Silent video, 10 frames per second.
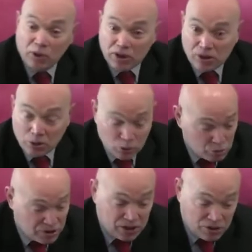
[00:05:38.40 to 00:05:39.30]
les
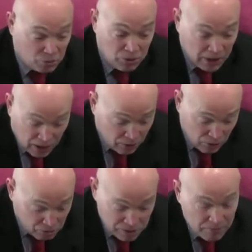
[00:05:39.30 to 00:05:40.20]
anglo-saxons.
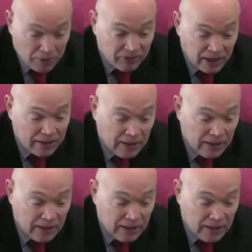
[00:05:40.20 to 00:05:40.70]
Non, c'est pas vrai.